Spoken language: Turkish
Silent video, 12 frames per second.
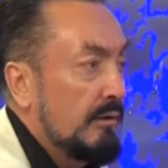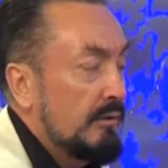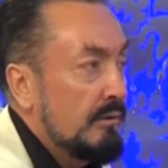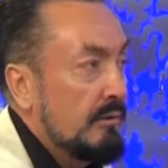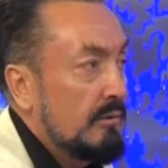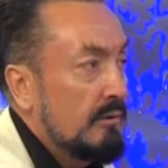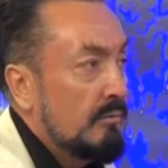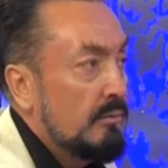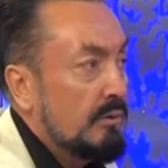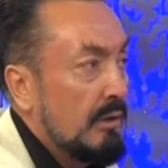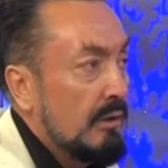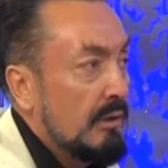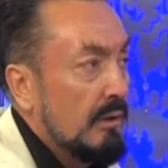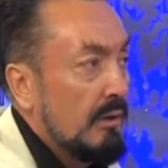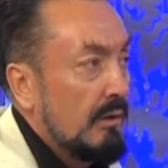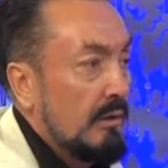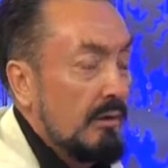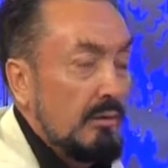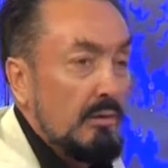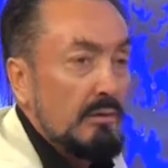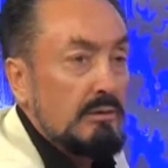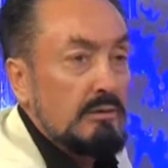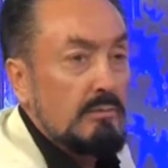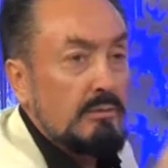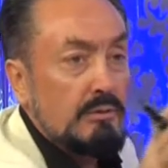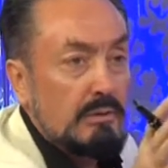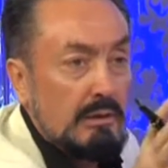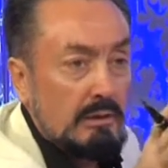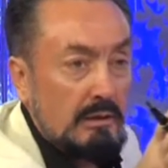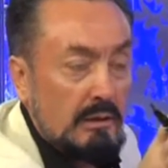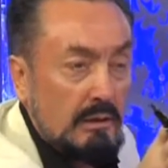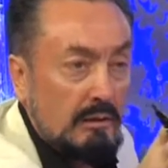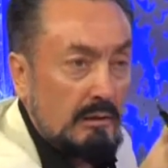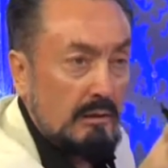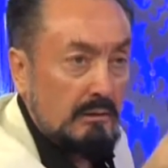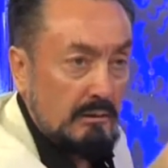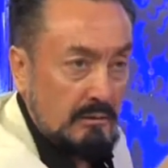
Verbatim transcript: yıldırmışlar. O da çıkmış internetten.